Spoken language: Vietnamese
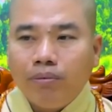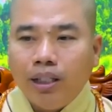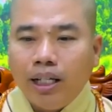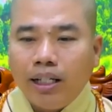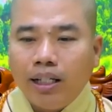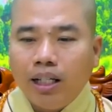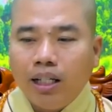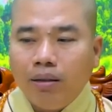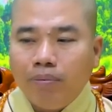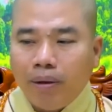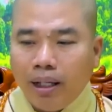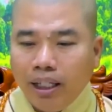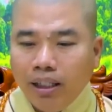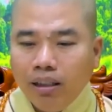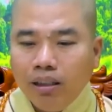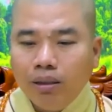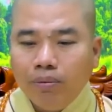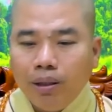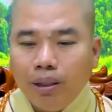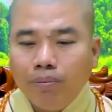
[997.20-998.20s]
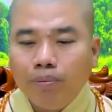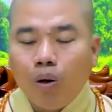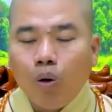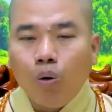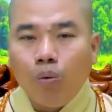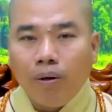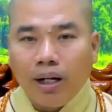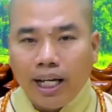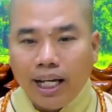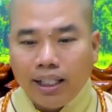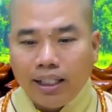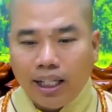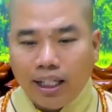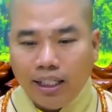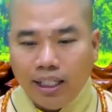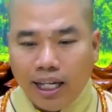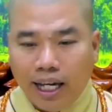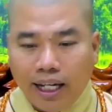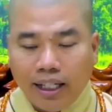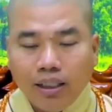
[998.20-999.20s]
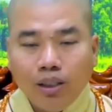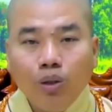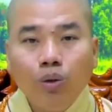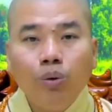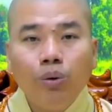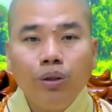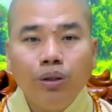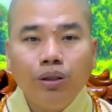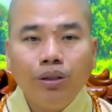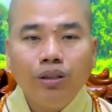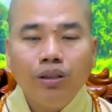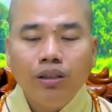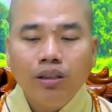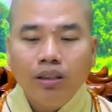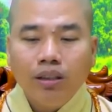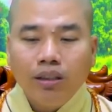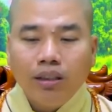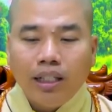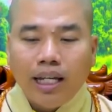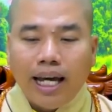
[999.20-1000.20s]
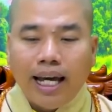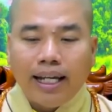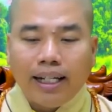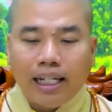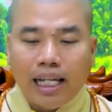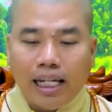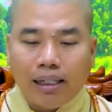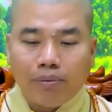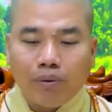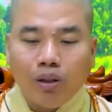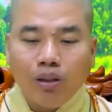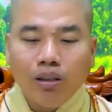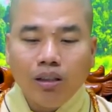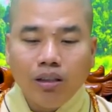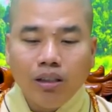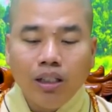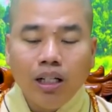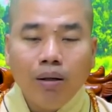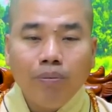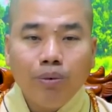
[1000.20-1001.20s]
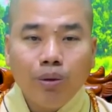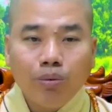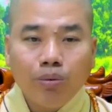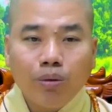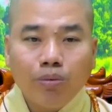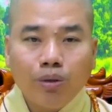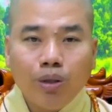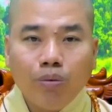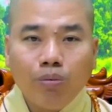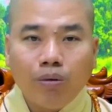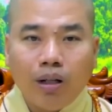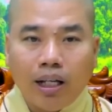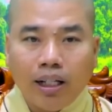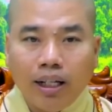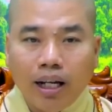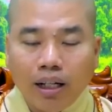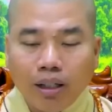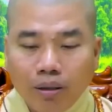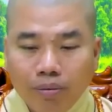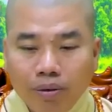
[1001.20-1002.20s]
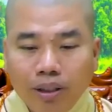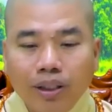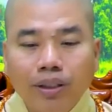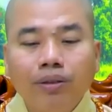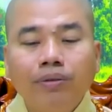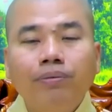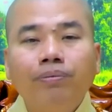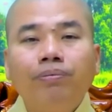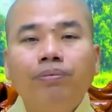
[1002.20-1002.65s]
gia đình mấy người bị mù mà nghe thầy giảng vui an lạc mọi người gom chút chút chút lại gửi cúng dường